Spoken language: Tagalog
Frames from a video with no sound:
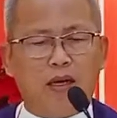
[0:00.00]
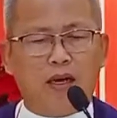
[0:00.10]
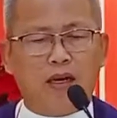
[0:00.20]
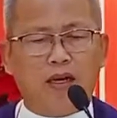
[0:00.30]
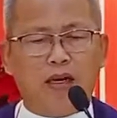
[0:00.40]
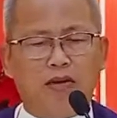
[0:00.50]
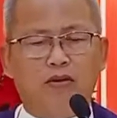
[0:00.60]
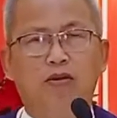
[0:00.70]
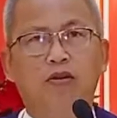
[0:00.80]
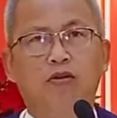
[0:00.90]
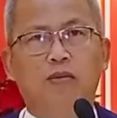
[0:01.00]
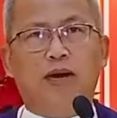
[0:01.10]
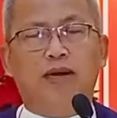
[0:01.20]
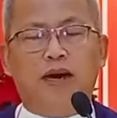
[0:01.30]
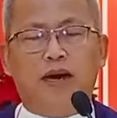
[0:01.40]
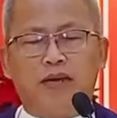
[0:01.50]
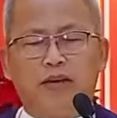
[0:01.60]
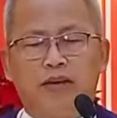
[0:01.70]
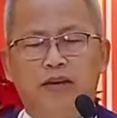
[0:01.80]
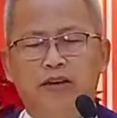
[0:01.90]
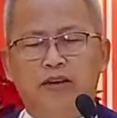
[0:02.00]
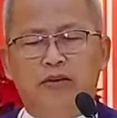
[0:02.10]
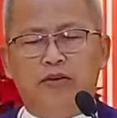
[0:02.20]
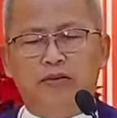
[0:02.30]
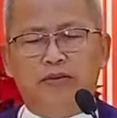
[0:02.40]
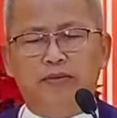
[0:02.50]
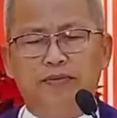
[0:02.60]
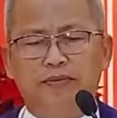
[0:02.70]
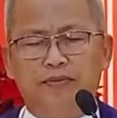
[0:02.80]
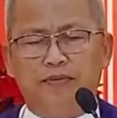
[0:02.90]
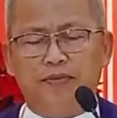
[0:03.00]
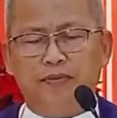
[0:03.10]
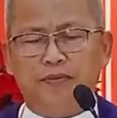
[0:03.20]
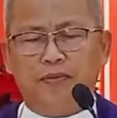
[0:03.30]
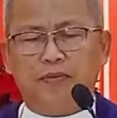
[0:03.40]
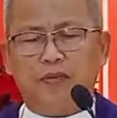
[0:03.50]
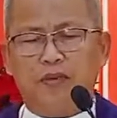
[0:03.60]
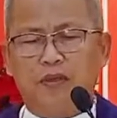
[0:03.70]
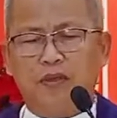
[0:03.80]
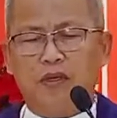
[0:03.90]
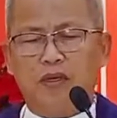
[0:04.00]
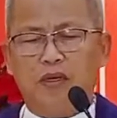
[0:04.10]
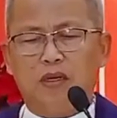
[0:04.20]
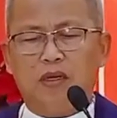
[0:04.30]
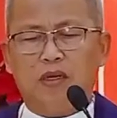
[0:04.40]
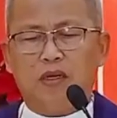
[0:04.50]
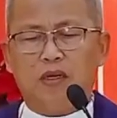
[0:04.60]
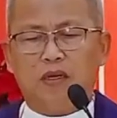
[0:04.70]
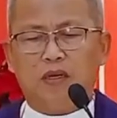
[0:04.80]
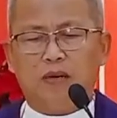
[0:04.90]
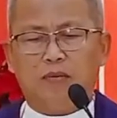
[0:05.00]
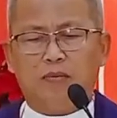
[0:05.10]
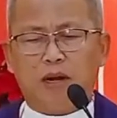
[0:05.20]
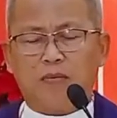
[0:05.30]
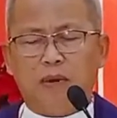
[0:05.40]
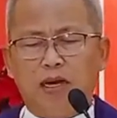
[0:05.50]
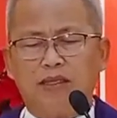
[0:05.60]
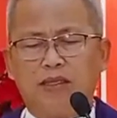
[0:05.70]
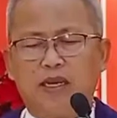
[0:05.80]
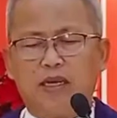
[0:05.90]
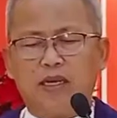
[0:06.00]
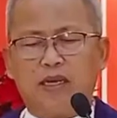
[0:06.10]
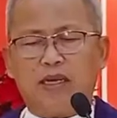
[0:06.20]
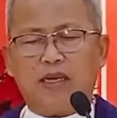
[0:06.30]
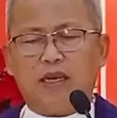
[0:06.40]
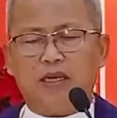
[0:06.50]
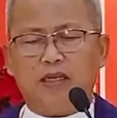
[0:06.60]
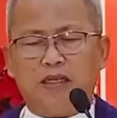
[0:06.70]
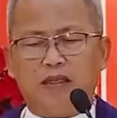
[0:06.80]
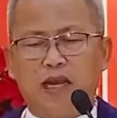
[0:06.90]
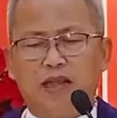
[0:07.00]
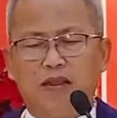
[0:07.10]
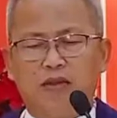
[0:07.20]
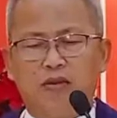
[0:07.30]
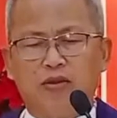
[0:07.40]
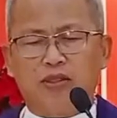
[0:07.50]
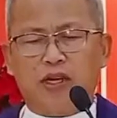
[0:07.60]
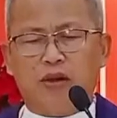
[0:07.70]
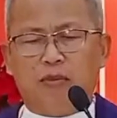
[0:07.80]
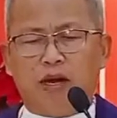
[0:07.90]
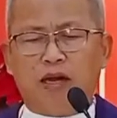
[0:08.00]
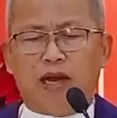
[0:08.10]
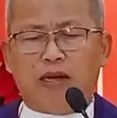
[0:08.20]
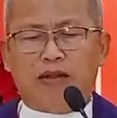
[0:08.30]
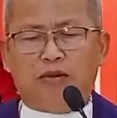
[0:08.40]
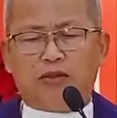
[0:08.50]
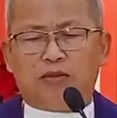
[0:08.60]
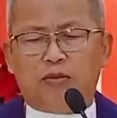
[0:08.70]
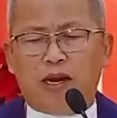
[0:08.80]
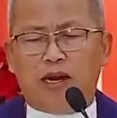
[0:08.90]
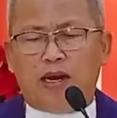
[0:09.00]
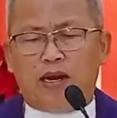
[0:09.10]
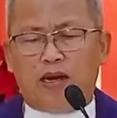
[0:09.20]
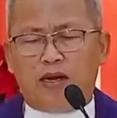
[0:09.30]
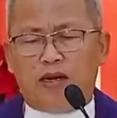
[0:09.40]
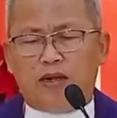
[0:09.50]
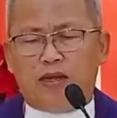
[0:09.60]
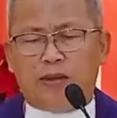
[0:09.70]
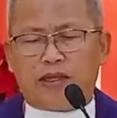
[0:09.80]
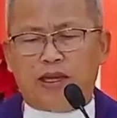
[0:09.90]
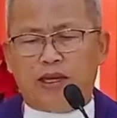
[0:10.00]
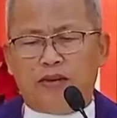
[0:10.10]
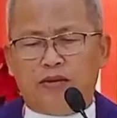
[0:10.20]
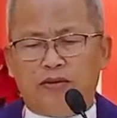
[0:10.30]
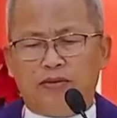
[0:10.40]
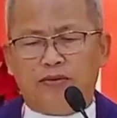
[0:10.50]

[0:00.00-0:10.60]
Ang Ginoo manaa kaninyo, manaa usab kaninyo. Pagbasa gikan sa Santos nga Ebanghelyo sumala ni Mateo.